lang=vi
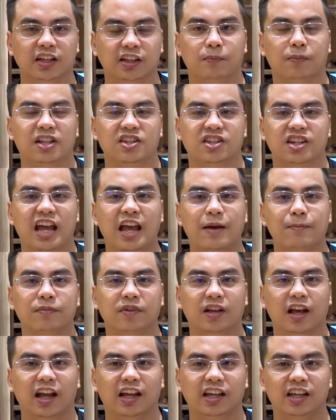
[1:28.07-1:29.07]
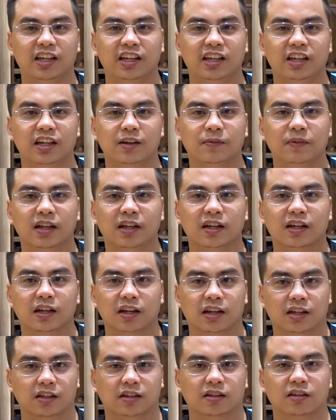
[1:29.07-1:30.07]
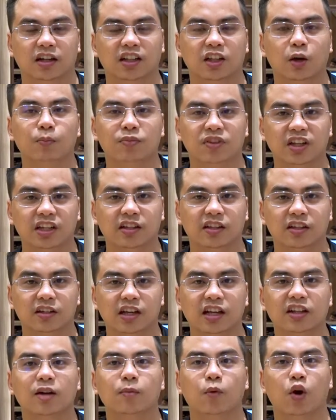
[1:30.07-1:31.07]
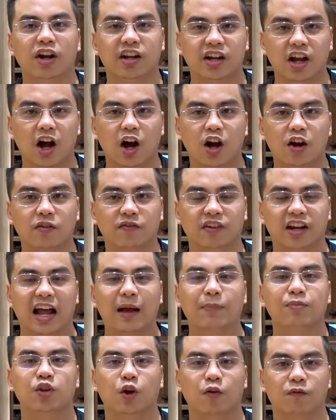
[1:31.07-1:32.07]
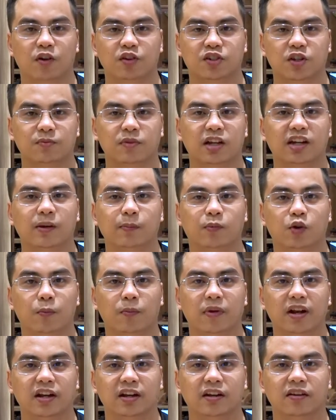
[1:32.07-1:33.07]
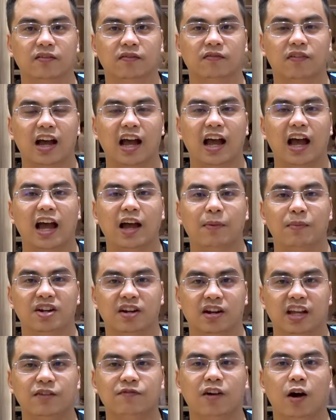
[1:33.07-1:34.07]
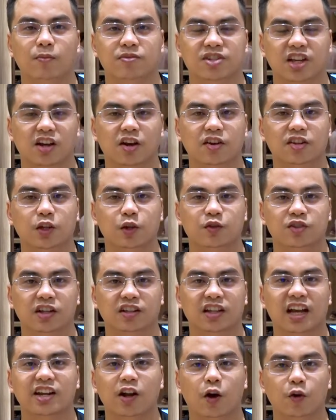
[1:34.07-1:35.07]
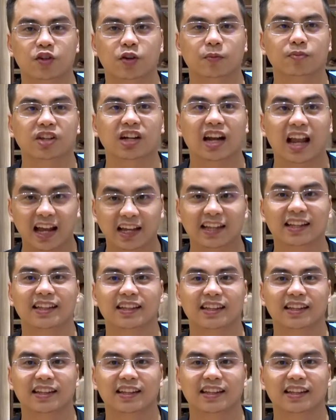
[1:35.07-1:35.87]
Mình sẽ đem cái thông tin, kiến thức bổ ích đó để áp dụng vào trong doanh nghiệp của mình và mình hy vọng sẽ có nhiều sự thay đổi trong tương lai.